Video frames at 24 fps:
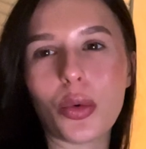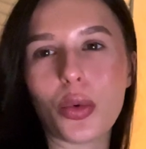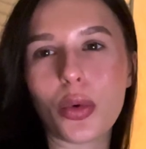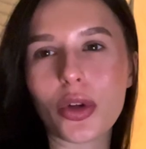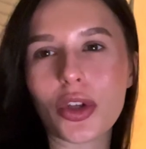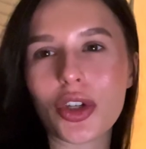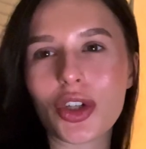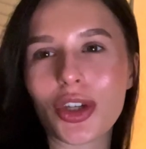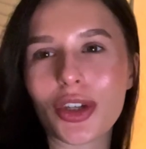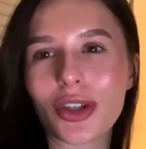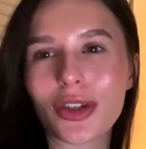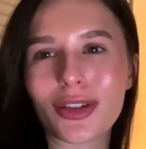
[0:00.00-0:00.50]

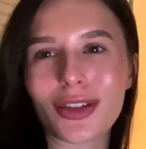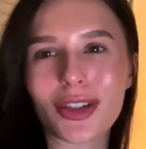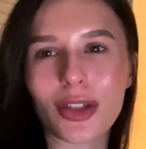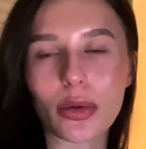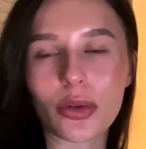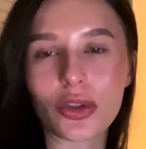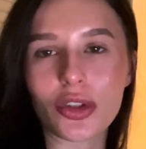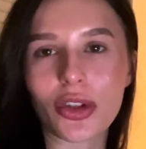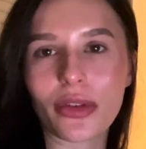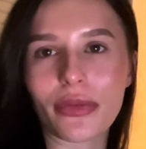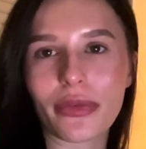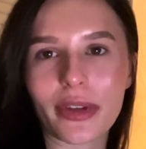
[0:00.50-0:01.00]
очень
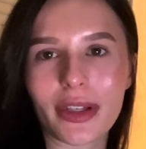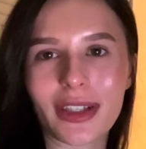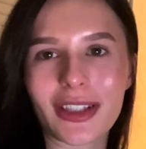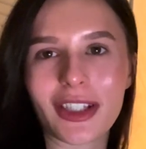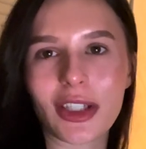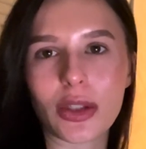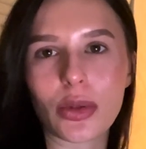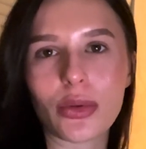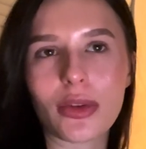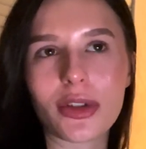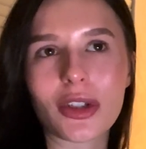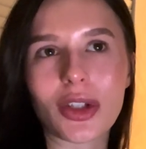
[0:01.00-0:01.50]
сложно
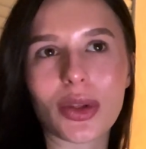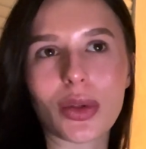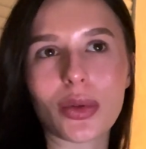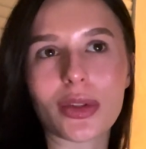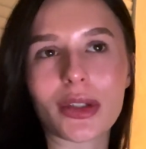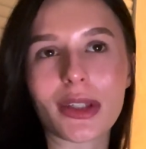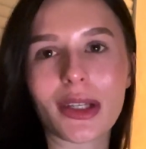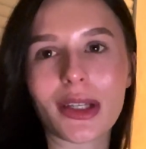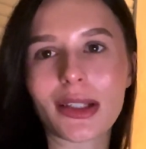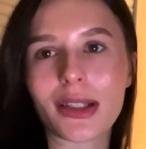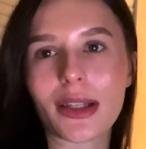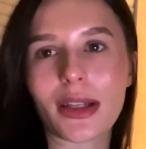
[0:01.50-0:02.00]
фиксируется, то
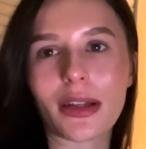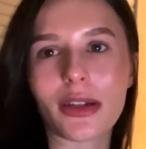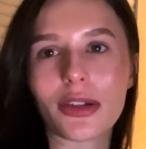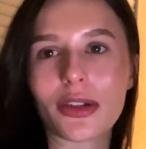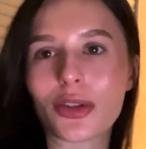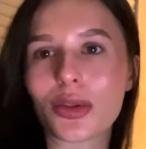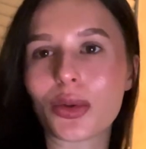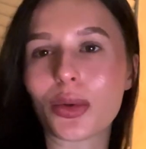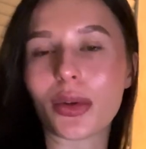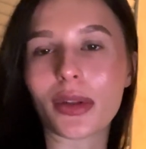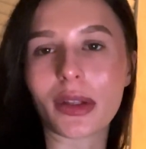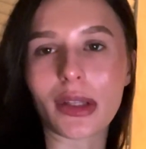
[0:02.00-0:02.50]
есть если я
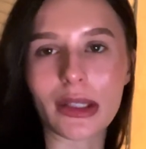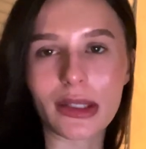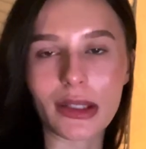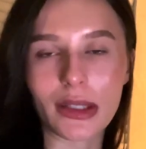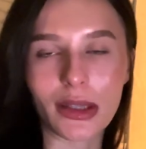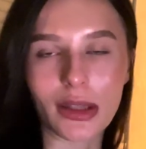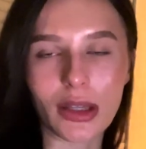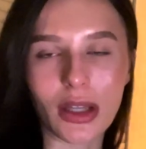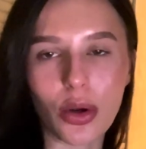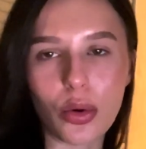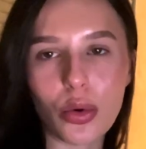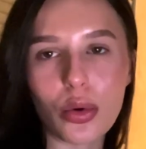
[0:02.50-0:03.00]
нанесу этот
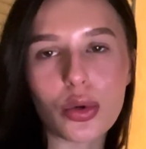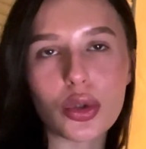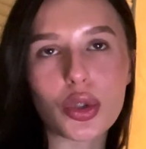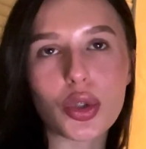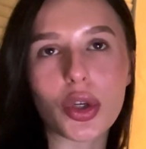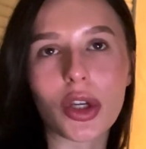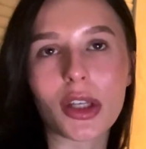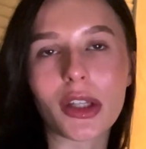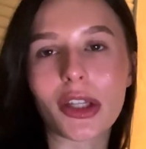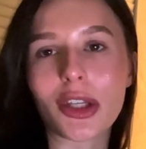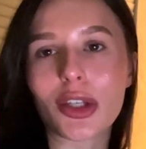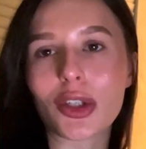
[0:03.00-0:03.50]
тинт на кожу
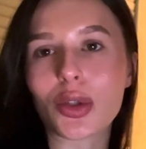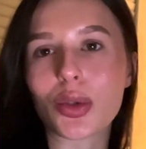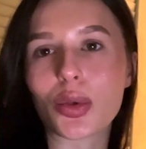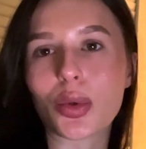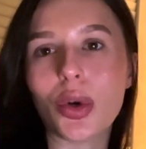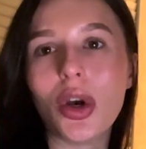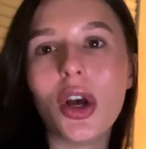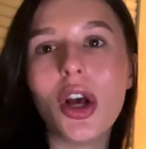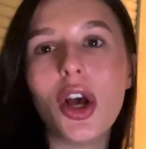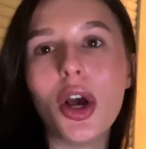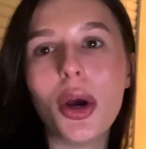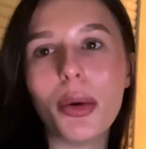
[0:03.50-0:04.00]
и нанесу
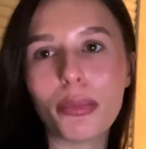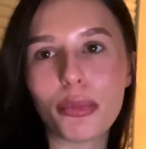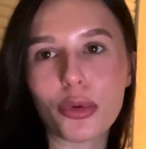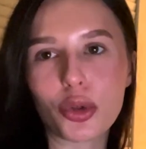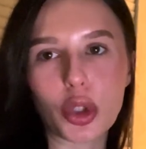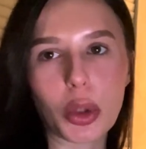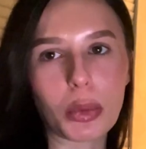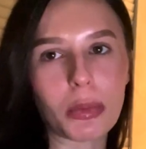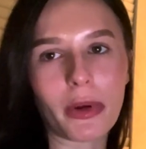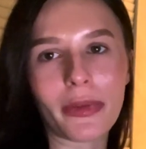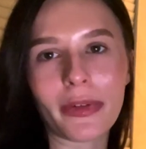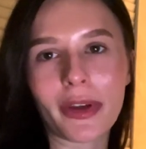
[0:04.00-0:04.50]

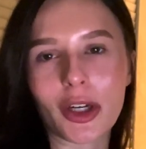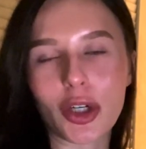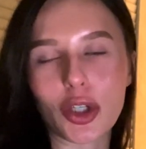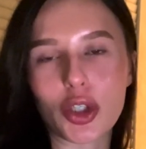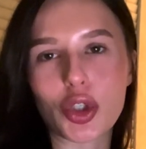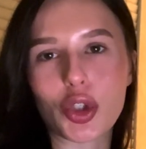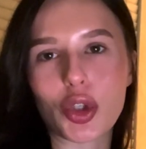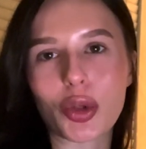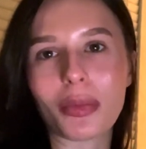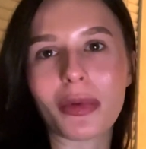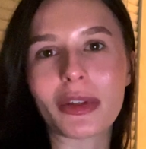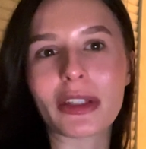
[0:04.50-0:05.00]
пудру поверх,
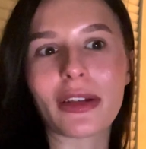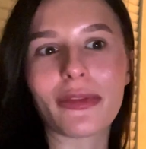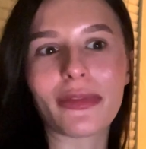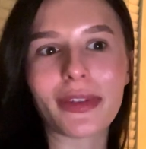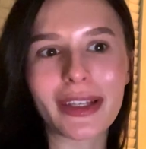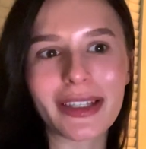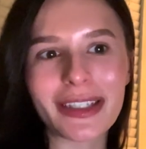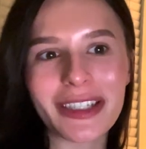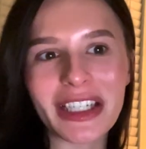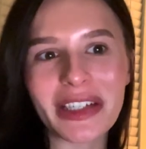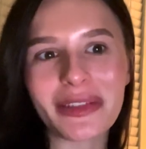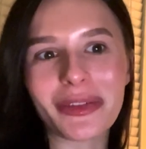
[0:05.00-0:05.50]
чтобы
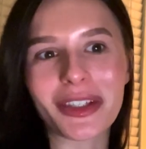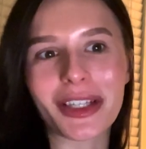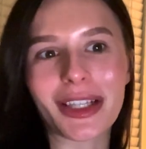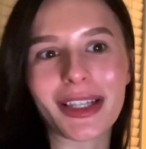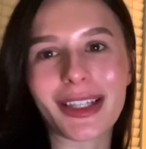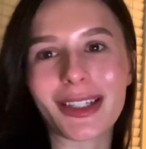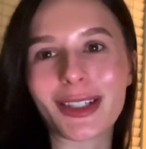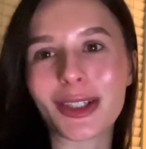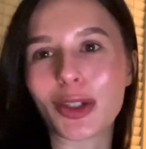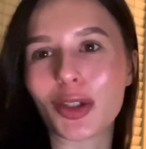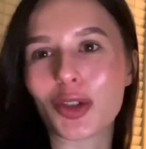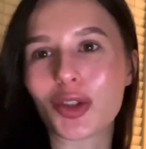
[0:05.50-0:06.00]
зафиксировать
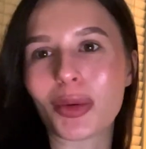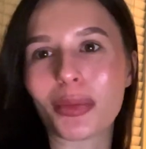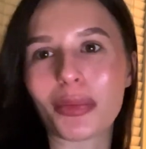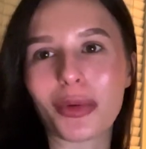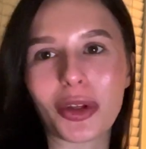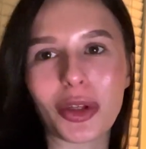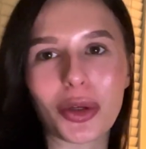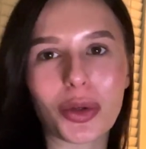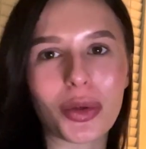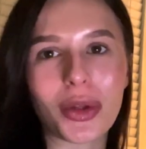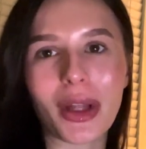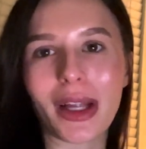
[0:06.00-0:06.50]
этот тинт, чтобы он
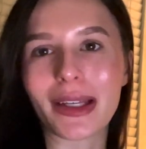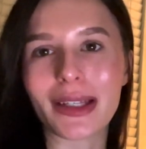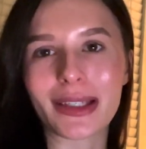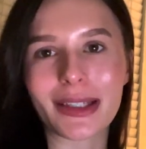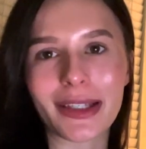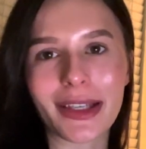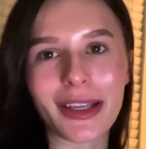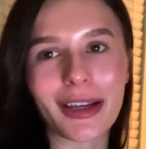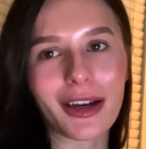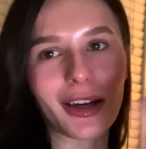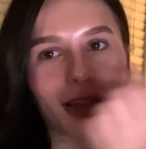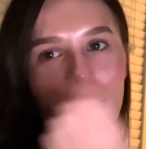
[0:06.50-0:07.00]
никуда не
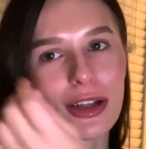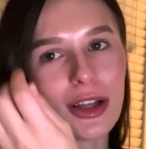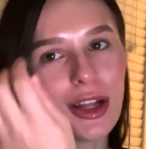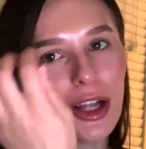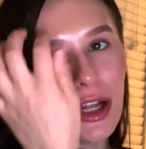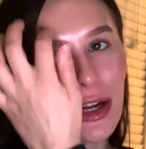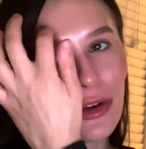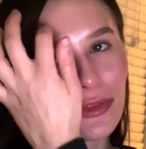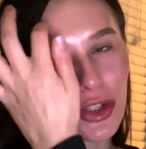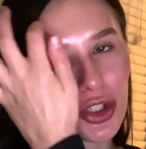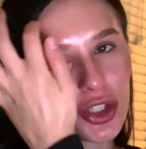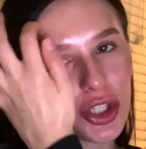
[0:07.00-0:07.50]
съехал
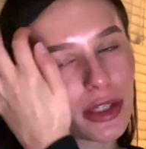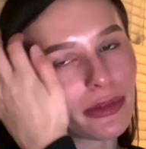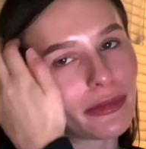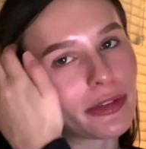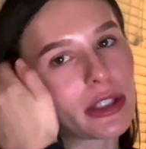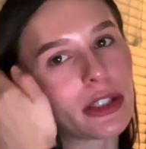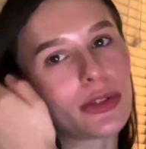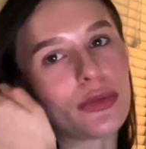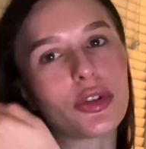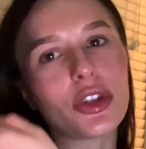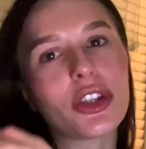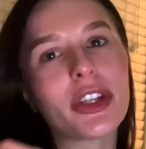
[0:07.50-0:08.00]
в течение
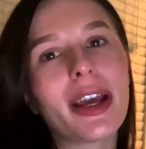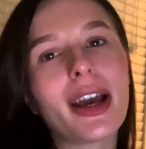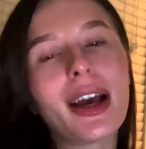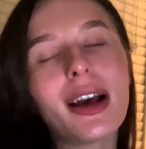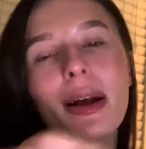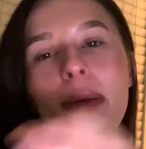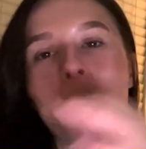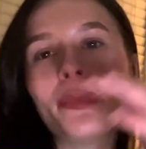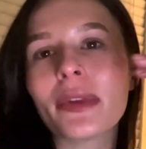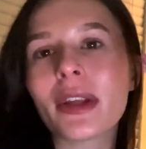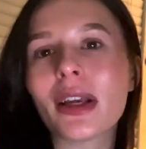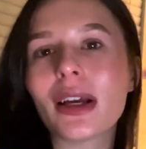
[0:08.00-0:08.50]
всего дня,
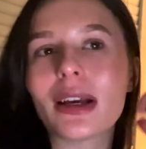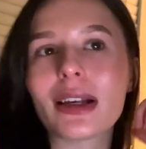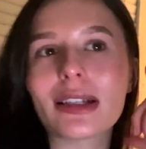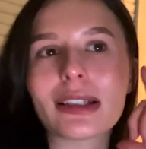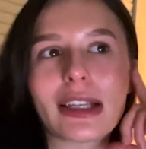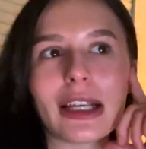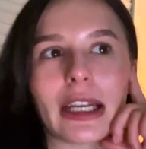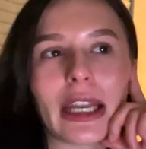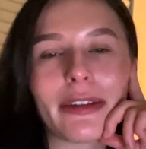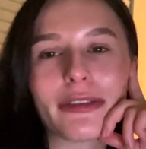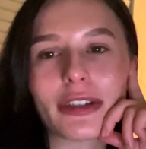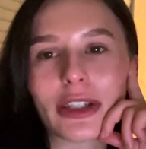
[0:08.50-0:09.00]

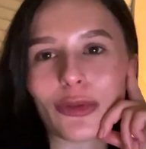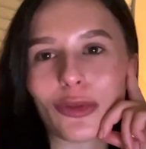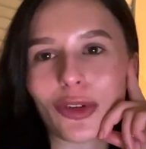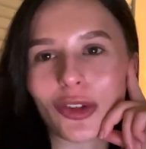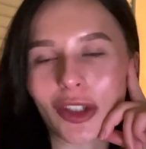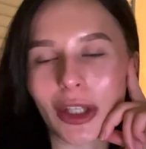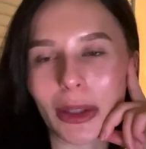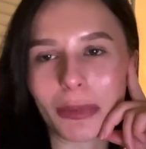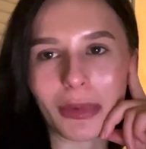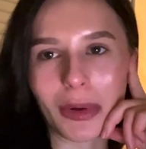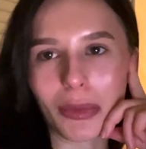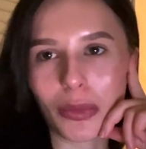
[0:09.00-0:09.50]
скорее всего, это
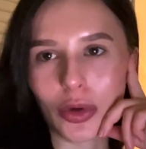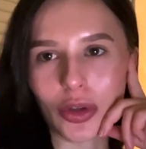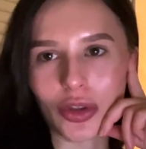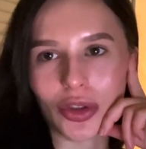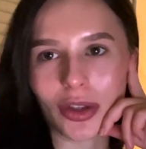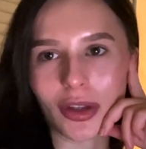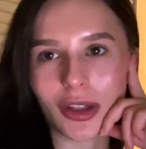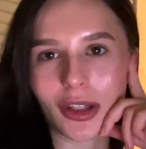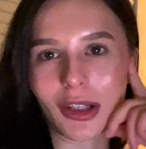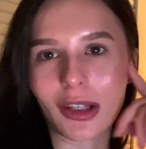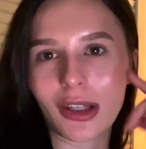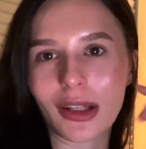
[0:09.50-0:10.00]
не
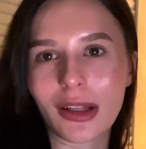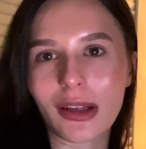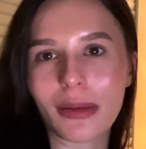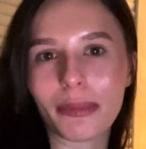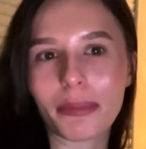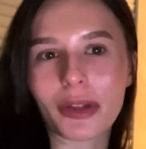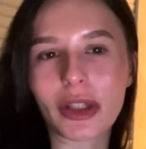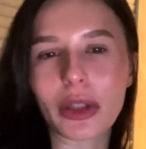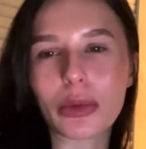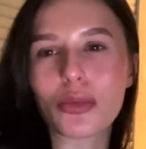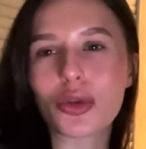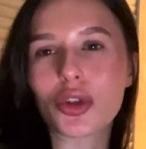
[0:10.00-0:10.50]
поможет. И
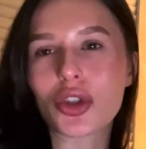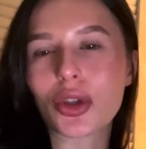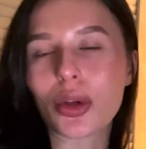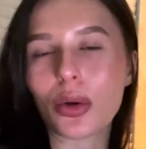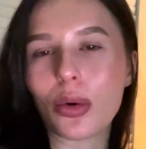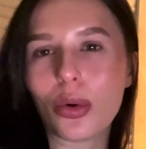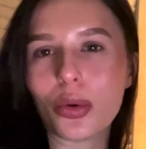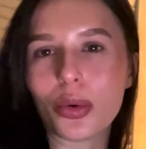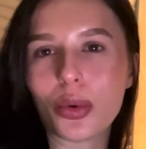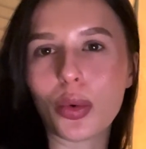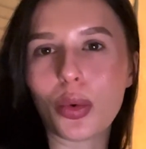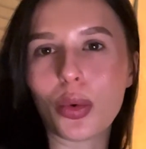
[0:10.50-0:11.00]
потому что
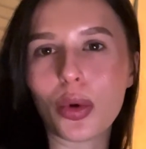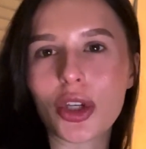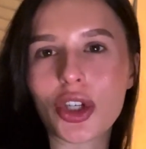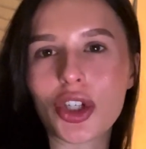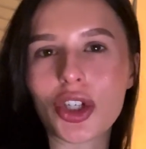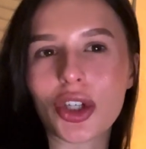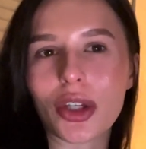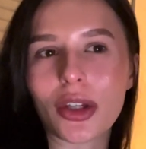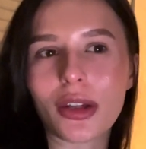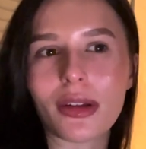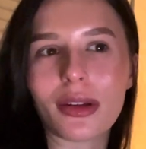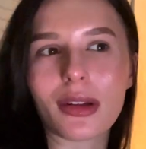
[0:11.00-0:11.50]
он
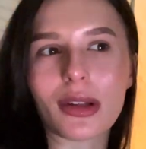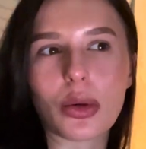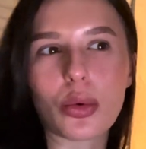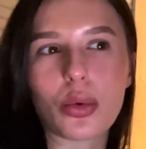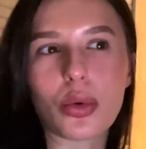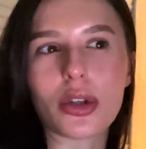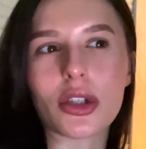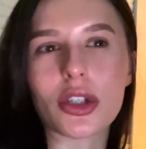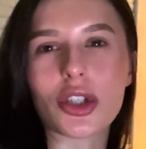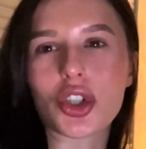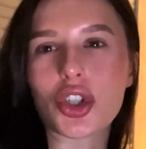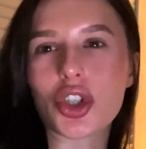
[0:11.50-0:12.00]
очень
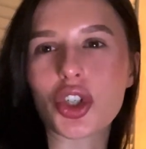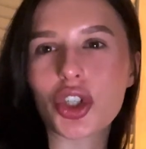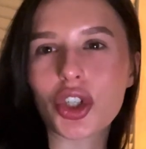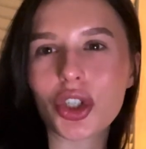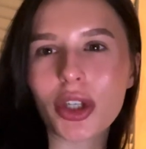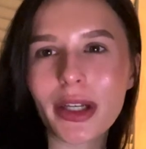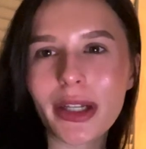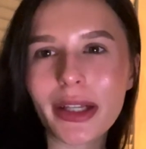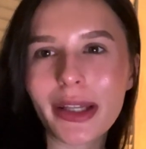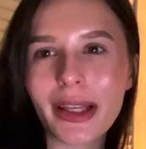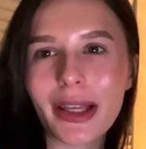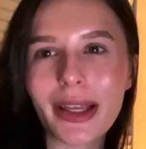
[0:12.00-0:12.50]
такой
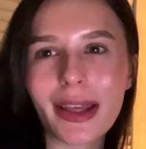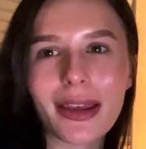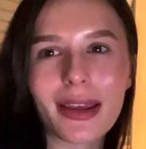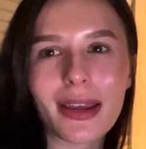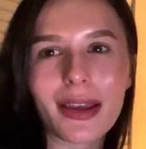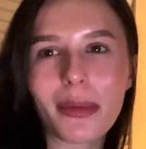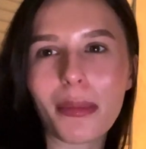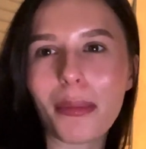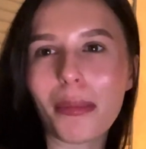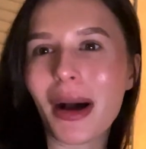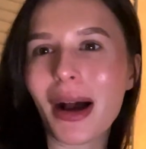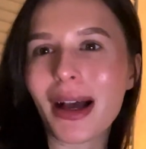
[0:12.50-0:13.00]
жирный,
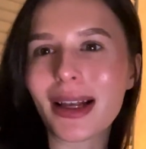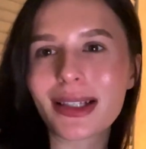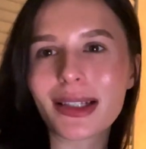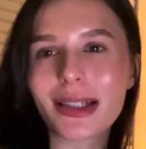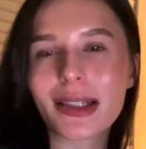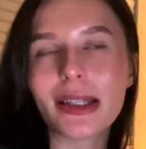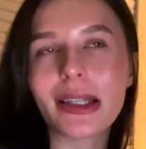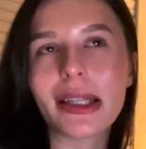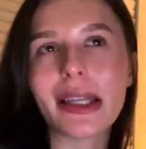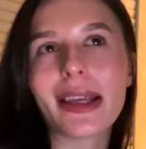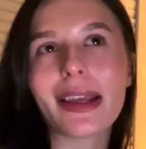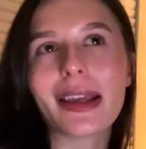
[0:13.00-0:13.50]

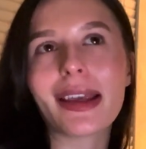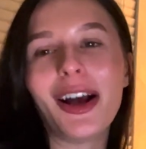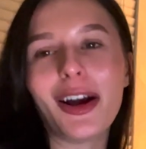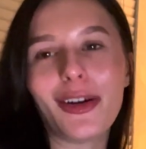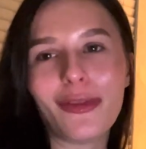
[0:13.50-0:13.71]
масляный.